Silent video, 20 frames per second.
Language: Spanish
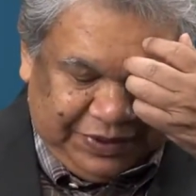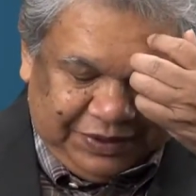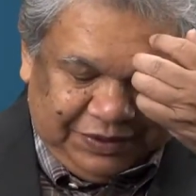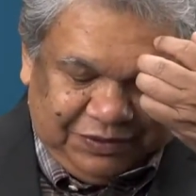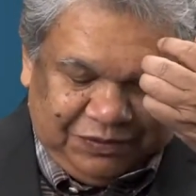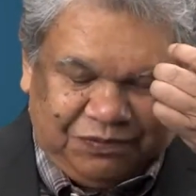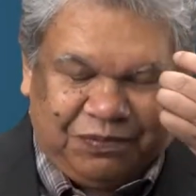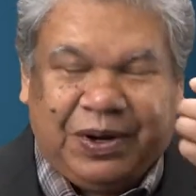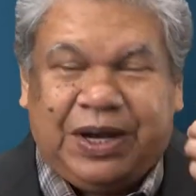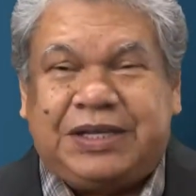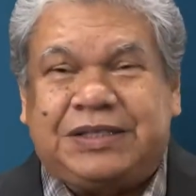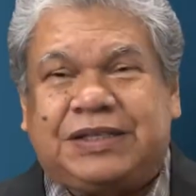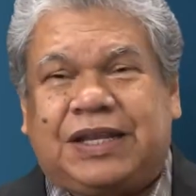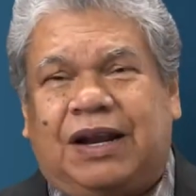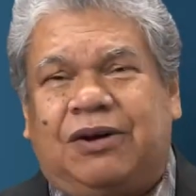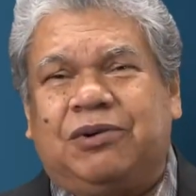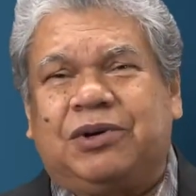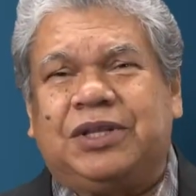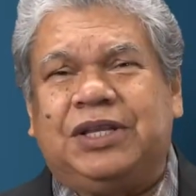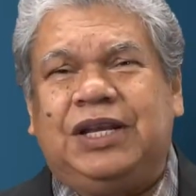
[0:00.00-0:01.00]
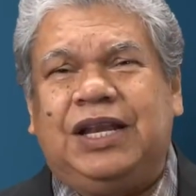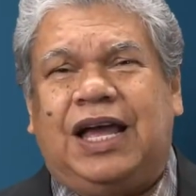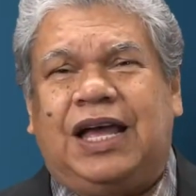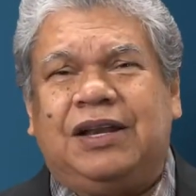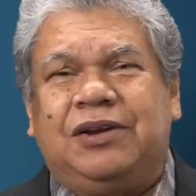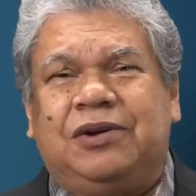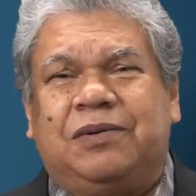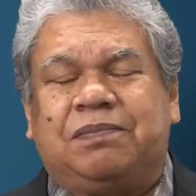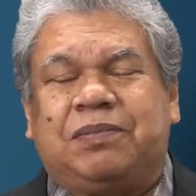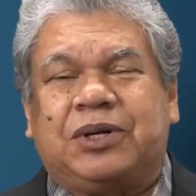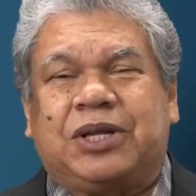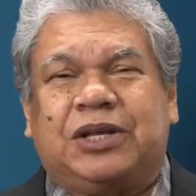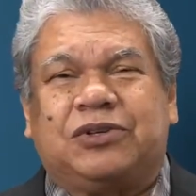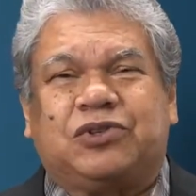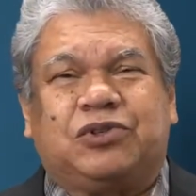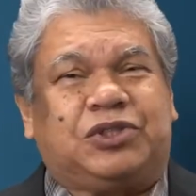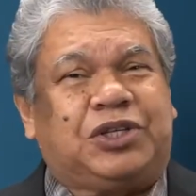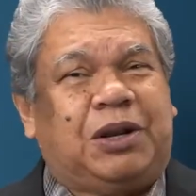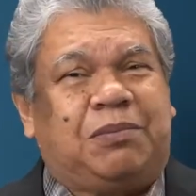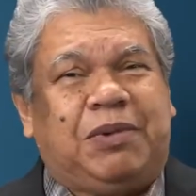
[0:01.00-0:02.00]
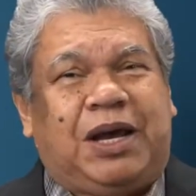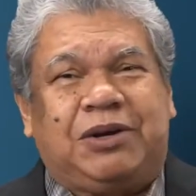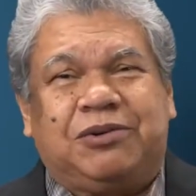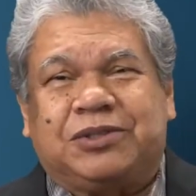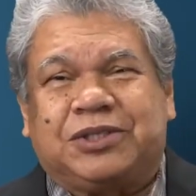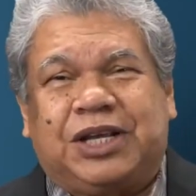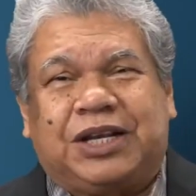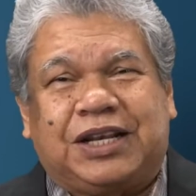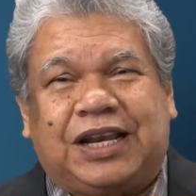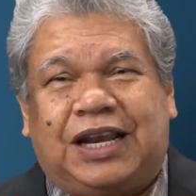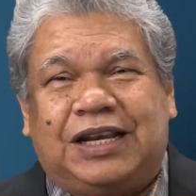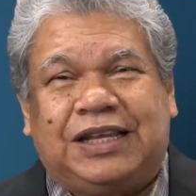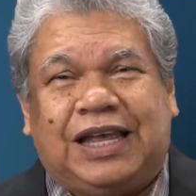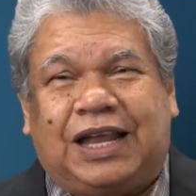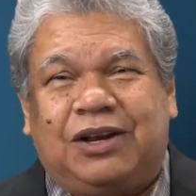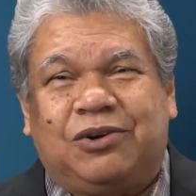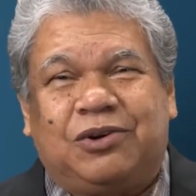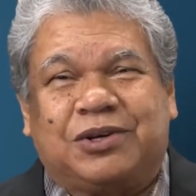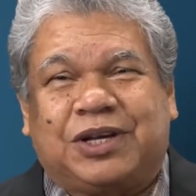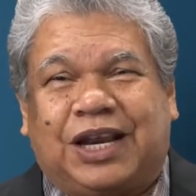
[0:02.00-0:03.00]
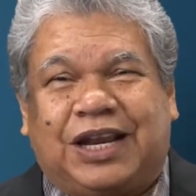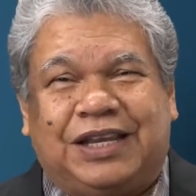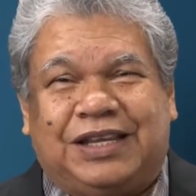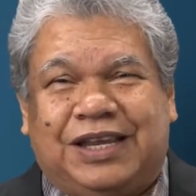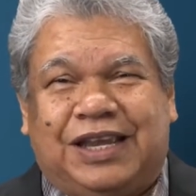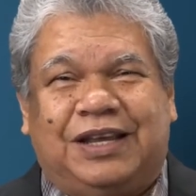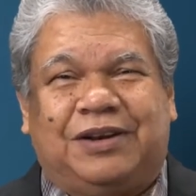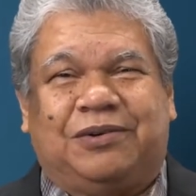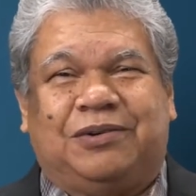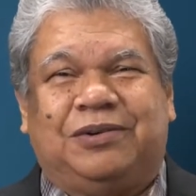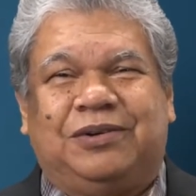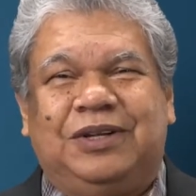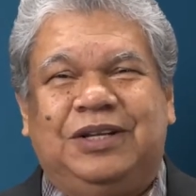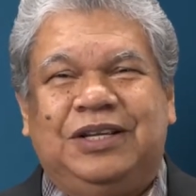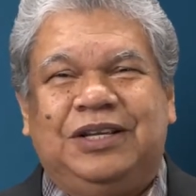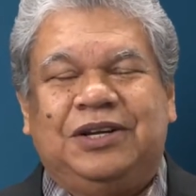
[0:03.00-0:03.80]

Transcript: fue extraordinario porque sus hermanos en realidad lo creyeron.